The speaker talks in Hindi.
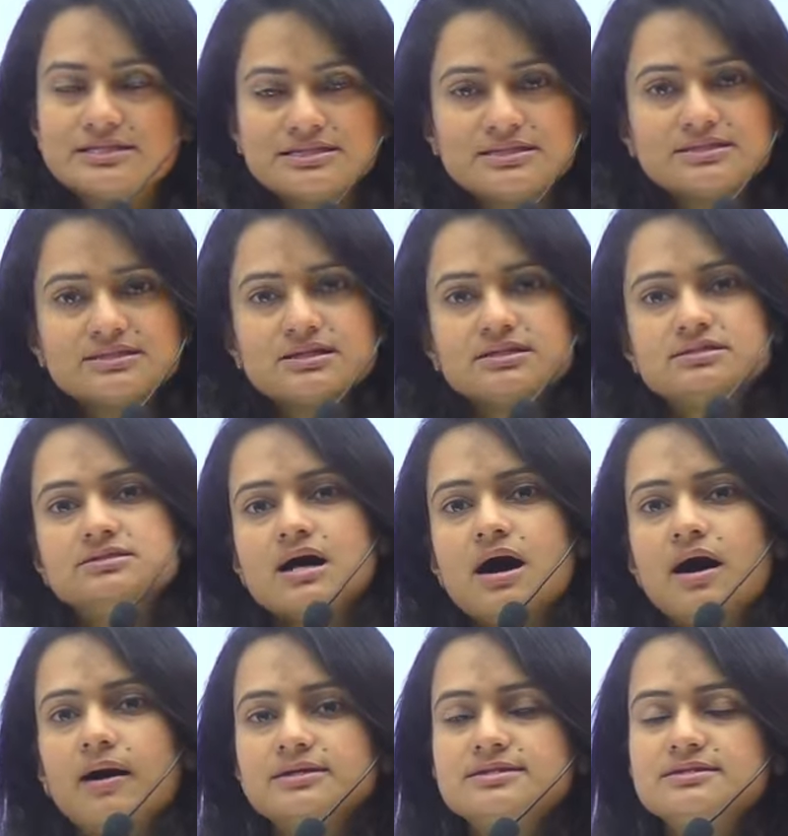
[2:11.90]
जैसे
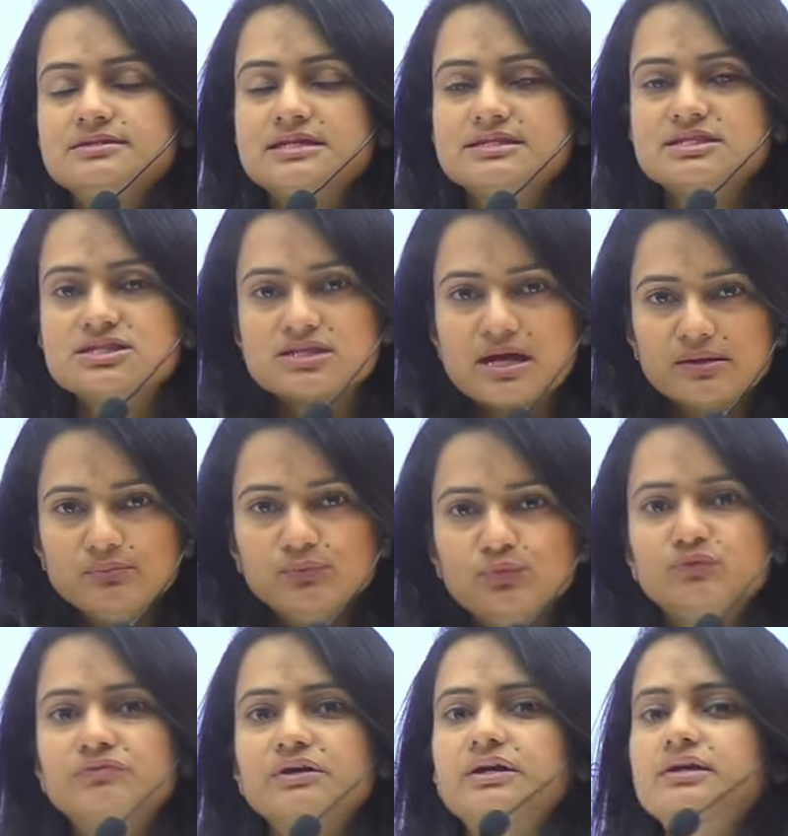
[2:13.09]
जहाँ जैसे सन मूव
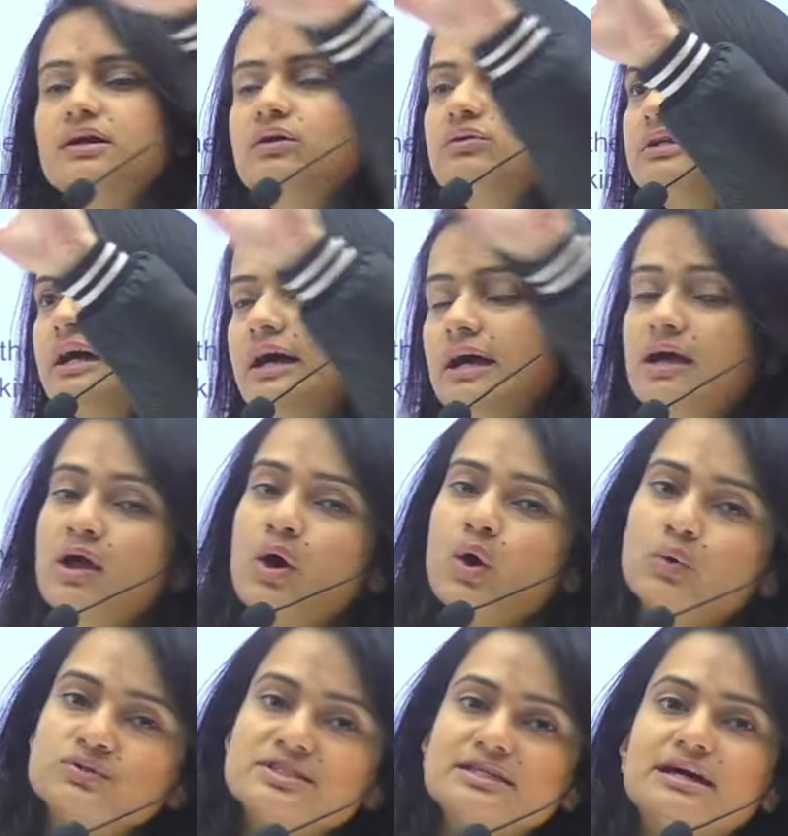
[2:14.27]
कर रहा होता है
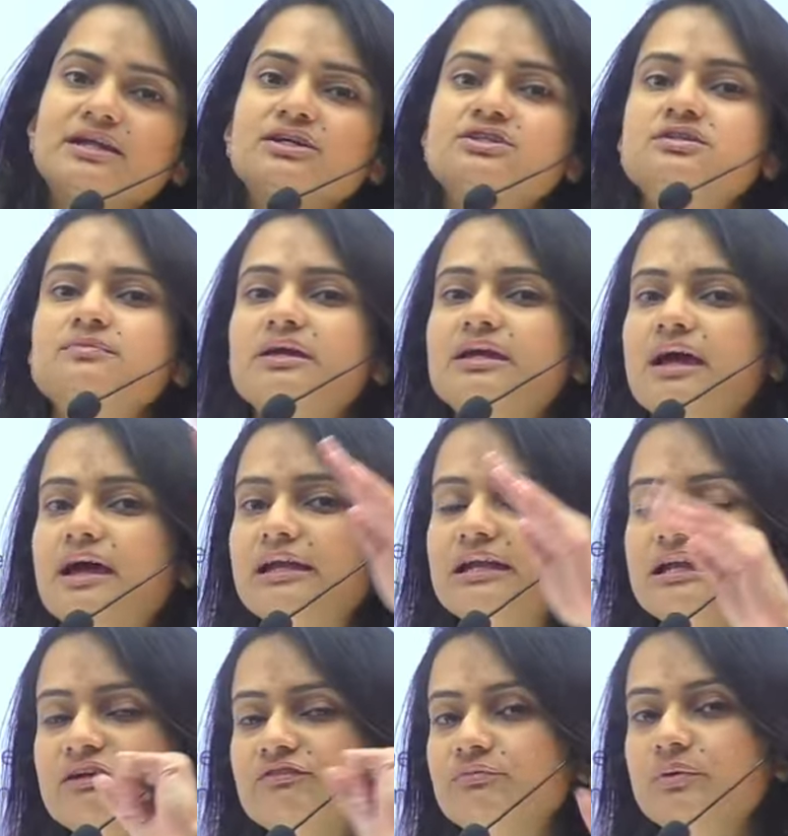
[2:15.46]
उसी डायरेक्शन में क्या है
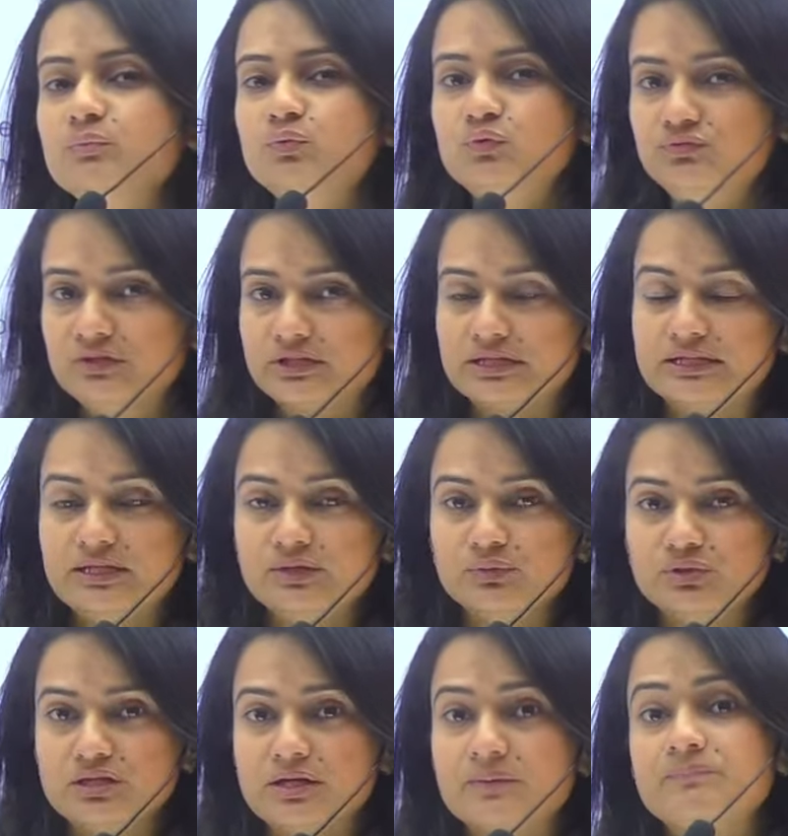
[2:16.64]
लीफ भी मूव कर रही
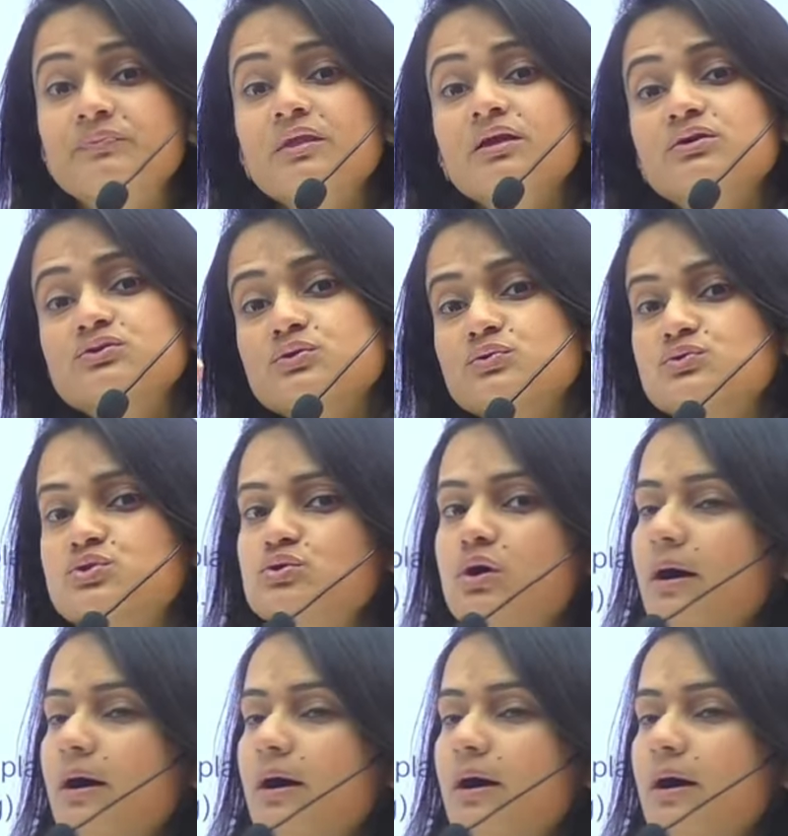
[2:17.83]
होती है सो so, उसको हम